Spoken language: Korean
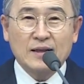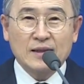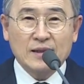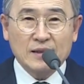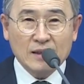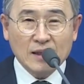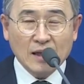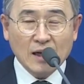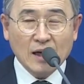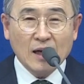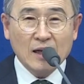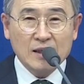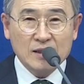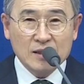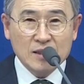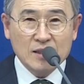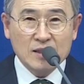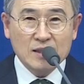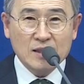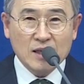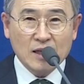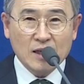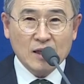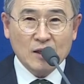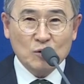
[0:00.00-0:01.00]
나아지지
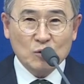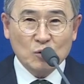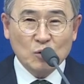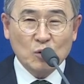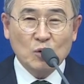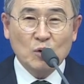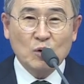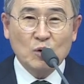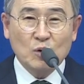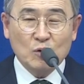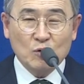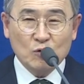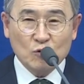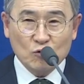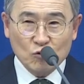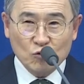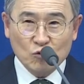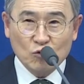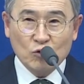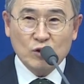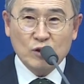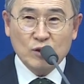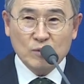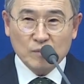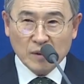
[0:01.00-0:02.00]
않아도
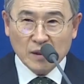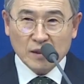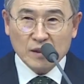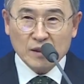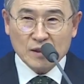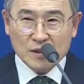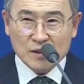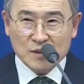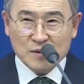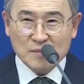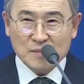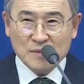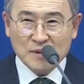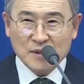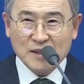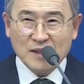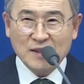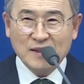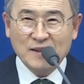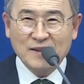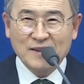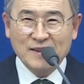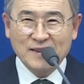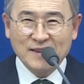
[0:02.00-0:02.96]
구원은 받았습니다.